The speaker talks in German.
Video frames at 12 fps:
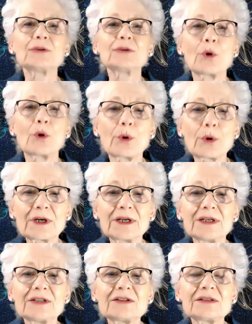dann
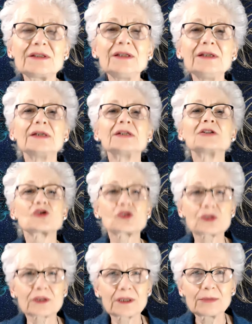höre ich die
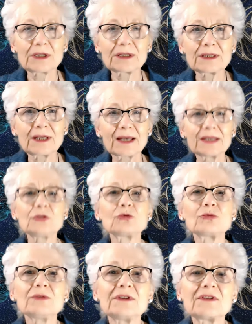Stimmen der
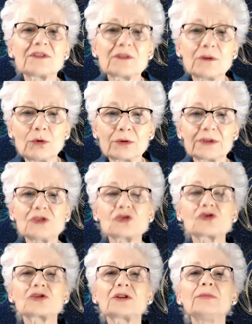Intuition,
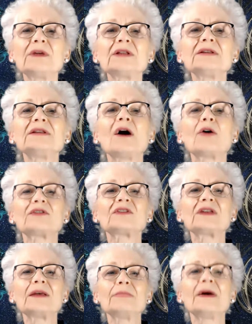die Stimmen, die
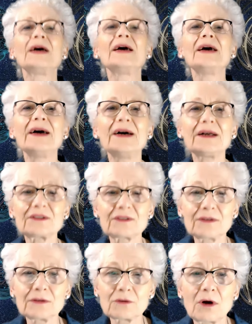aus dem
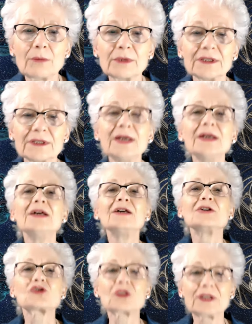Herzen kommen,
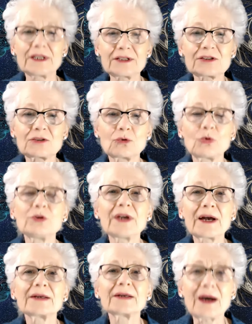schlicht
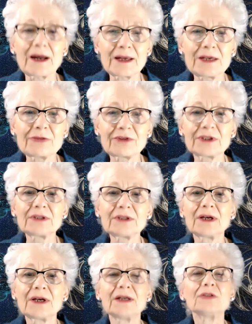und
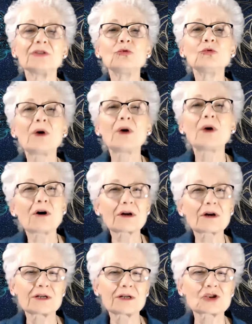ergreifend nur
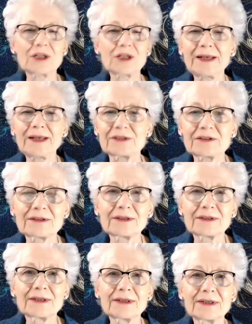noch
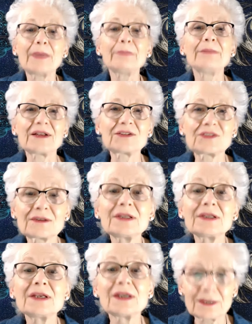schlecht. Am
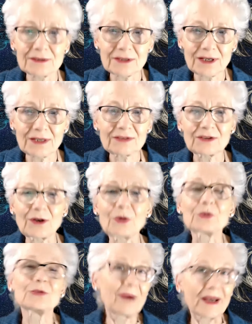besten geht
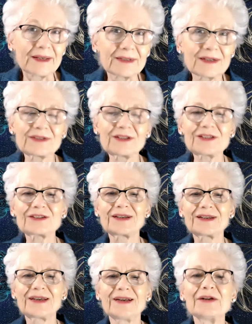es aus meiner
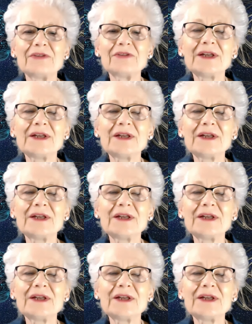Sicht,